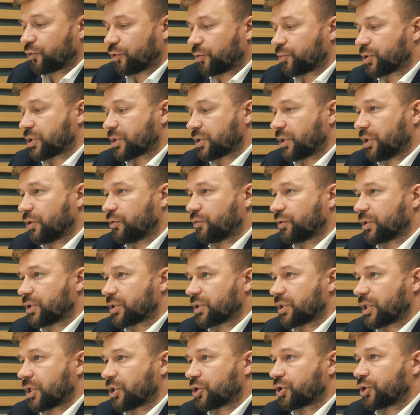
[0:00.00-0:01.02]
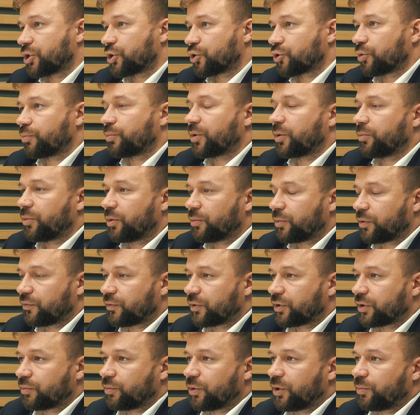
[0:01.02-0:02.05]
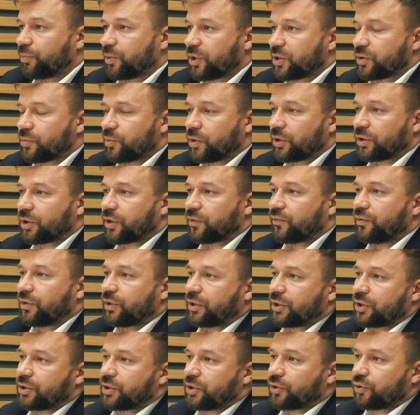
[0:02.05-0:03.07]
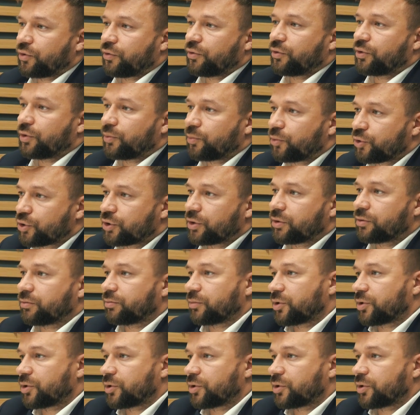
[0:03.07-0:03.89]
том числе у нас также еще помимо ВТБ 5 банков аккредитовано, можно